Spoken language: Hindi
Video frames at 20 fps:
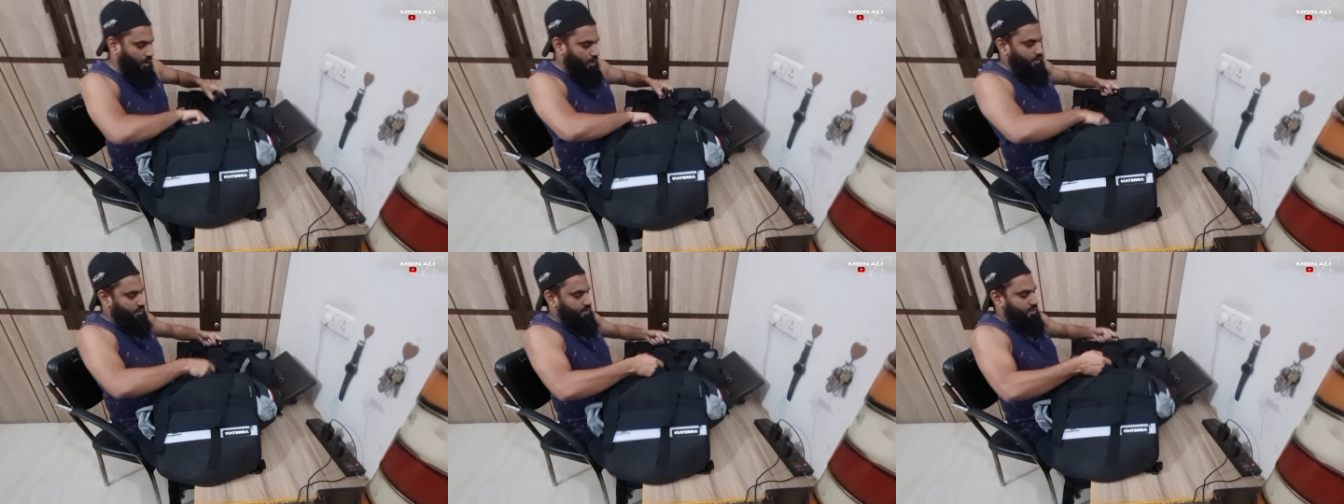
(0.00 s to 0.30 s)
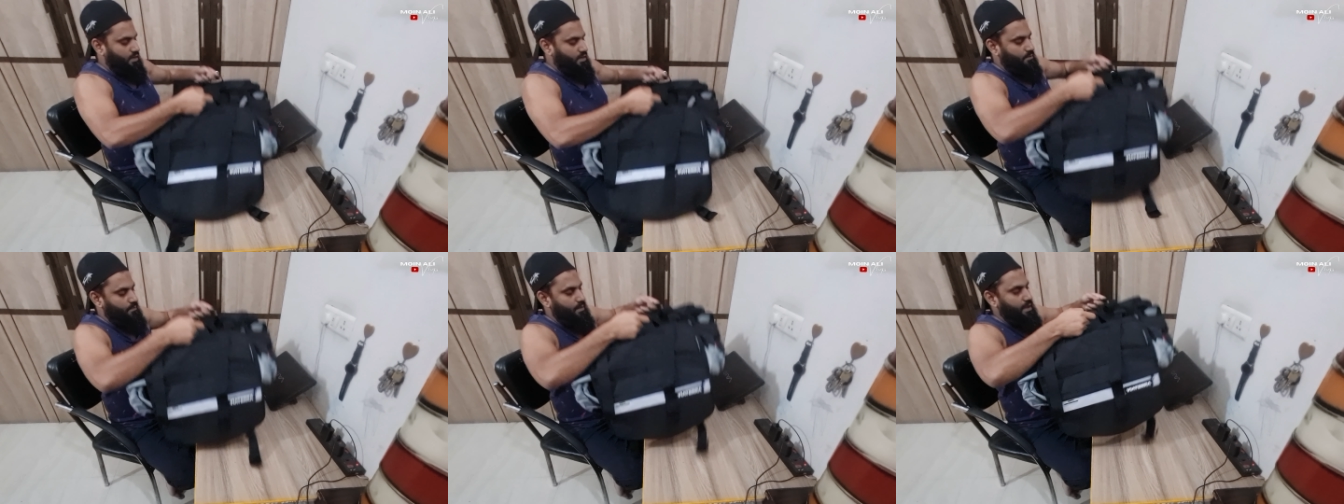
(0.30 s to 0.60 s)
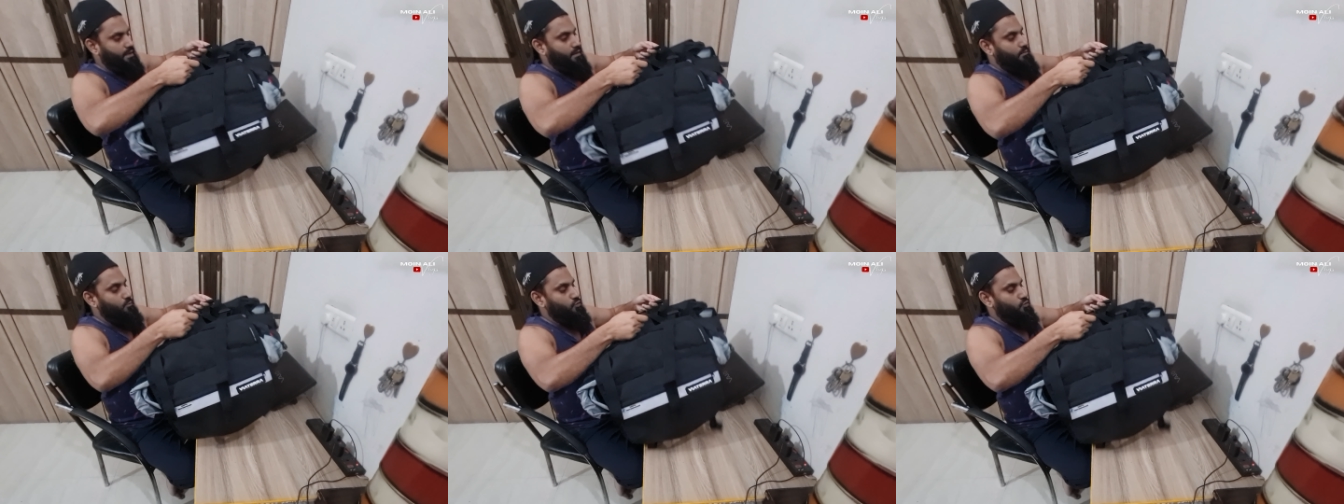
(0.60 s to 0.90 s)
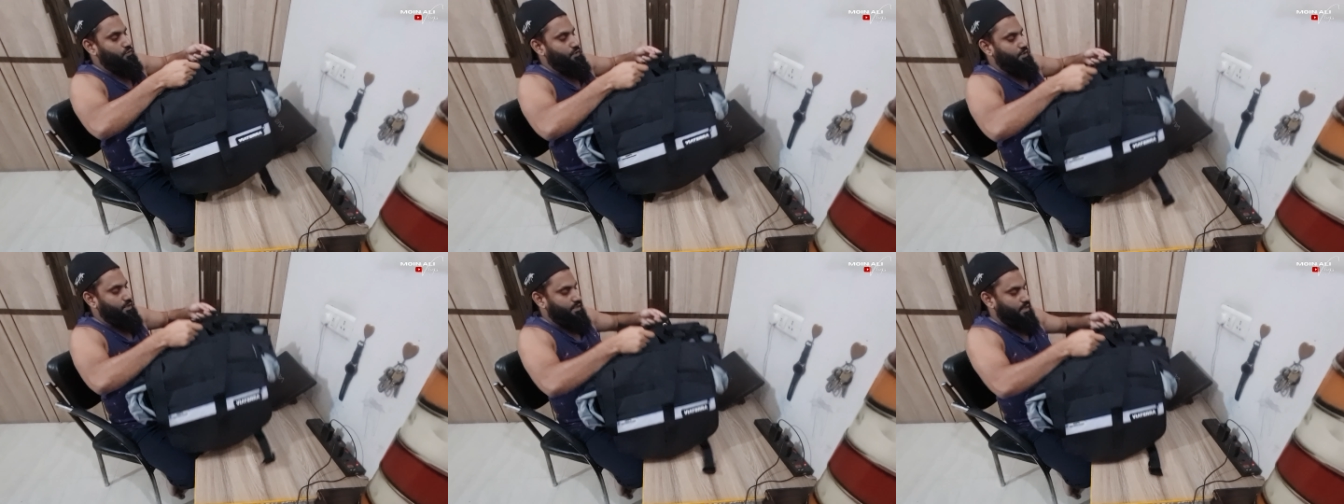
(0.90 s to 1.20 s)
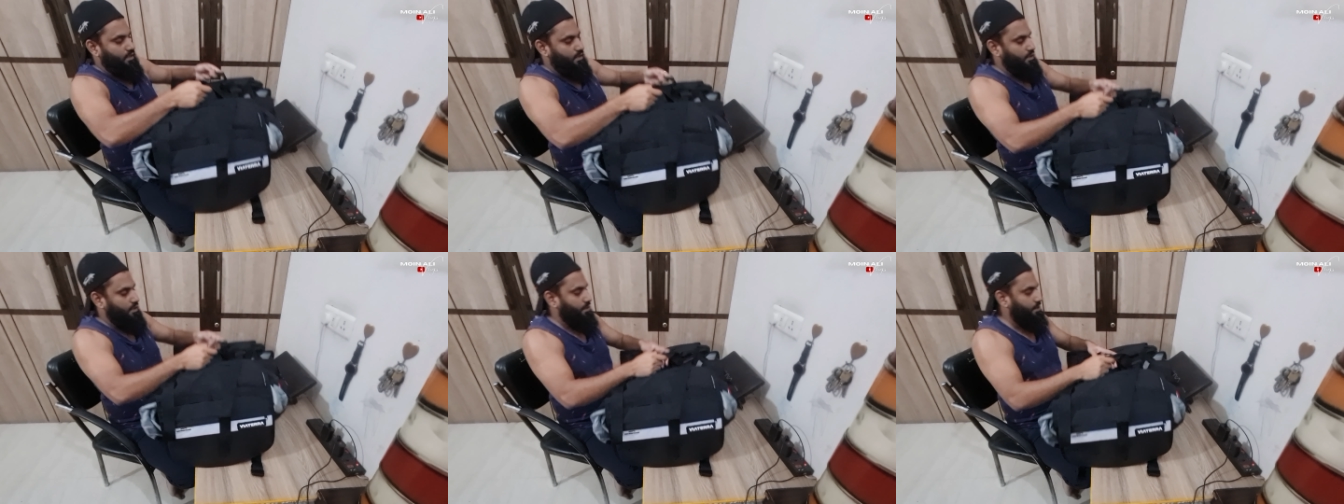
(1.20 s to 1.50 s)
और इस तरह बैग हम लोग सेट
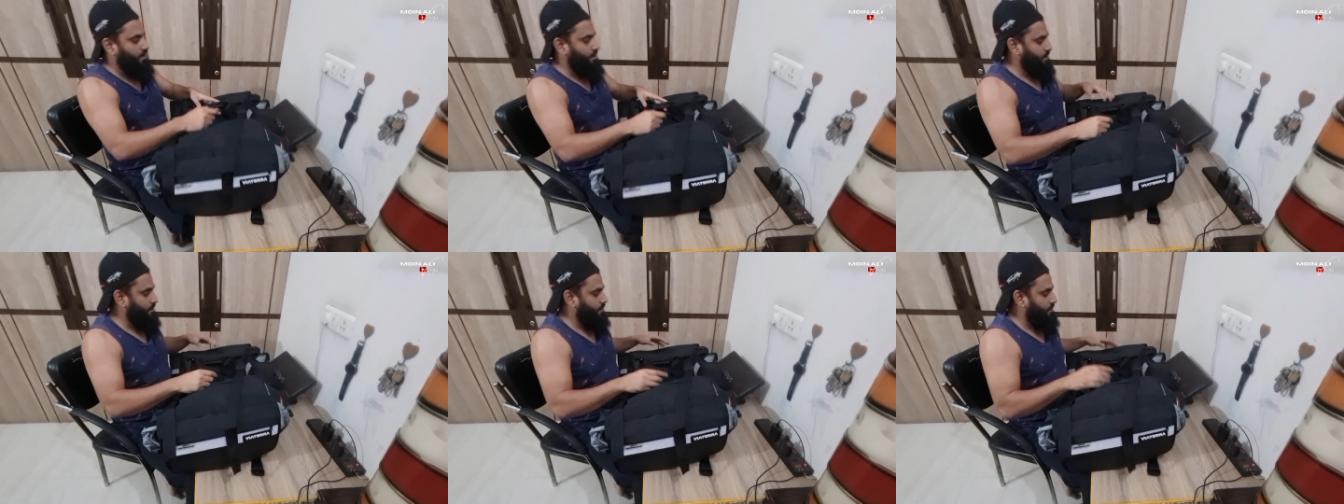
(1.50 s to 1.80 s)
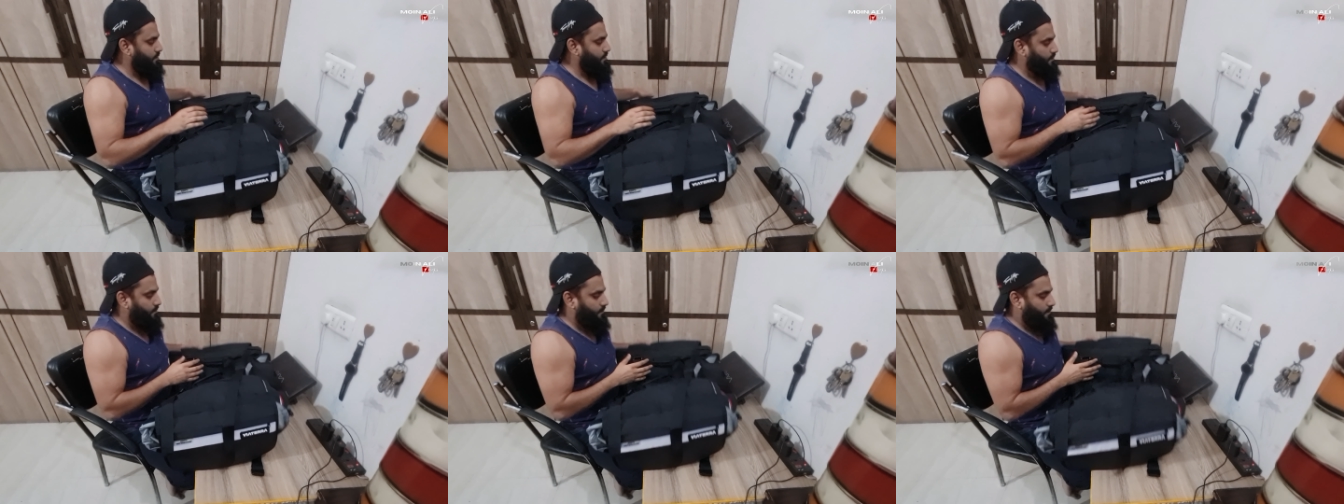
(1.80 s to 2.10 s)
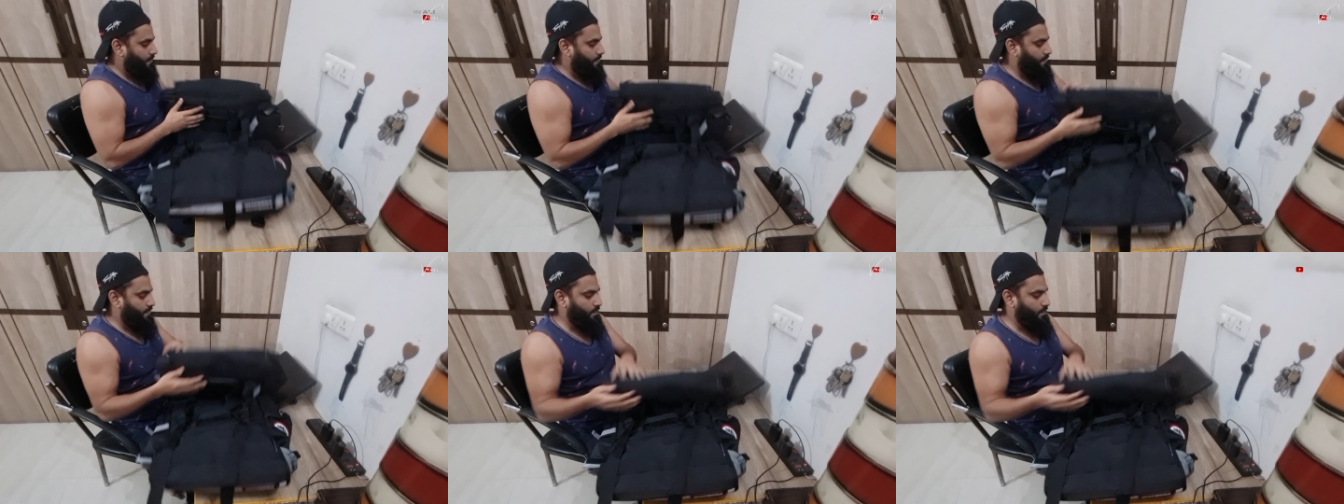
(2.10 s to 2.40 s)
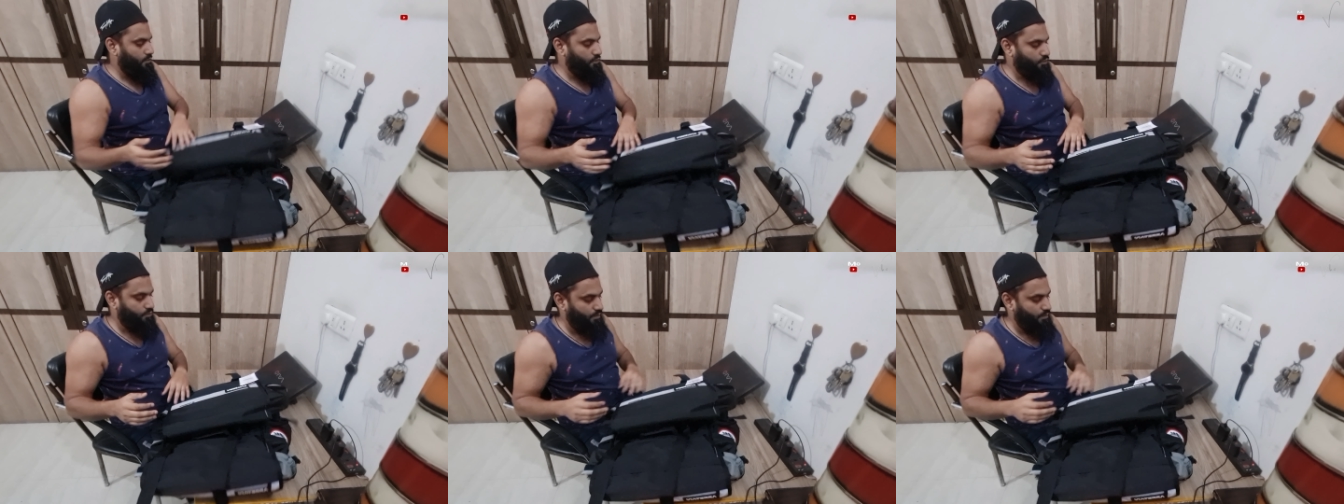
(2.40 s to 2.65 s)
कर लेंगे तो